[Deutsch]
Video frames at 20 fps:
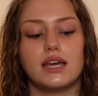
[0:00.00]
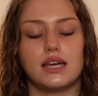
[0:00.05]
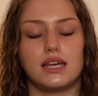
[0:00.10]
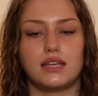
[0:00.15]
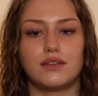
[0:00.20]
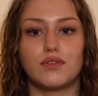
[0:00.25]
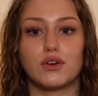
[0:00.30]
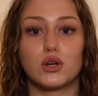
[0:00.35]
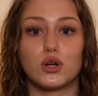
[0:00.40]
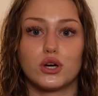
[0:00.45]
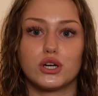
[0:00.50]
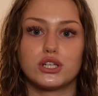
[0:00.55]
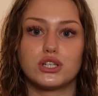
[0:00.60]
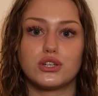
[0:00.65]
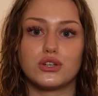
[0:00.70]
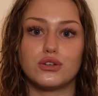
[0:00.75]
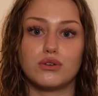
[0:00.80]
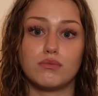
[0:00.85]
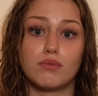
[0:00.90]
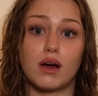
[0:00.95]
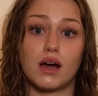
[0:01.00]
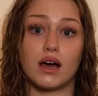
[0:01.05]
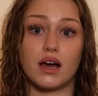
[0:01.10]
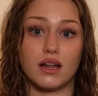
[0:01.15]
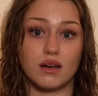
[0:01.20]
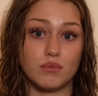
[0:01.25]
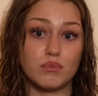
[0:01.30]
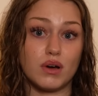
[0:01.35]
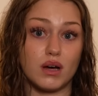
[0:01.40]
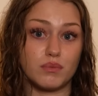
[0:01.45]
Ich werde heute über
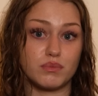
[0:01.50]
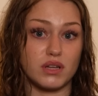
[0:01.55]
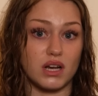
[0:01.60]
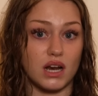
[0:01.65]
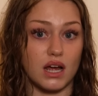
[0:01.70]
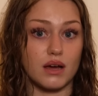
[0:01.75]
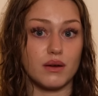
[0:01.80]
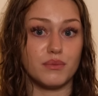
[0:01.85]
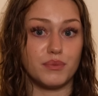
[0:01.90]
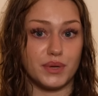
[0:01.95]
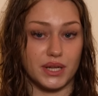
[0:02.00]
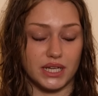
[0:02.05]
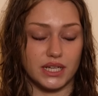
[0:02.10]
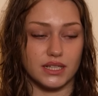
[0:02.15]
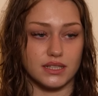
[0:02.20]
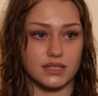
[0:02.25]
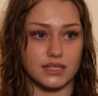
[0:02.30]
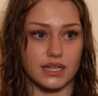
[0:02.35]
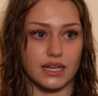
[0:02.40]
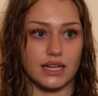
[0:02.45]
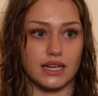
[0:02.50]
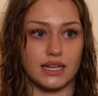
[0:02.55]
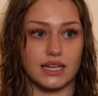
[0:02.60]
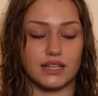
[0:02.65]
Unpopular Opinions reden.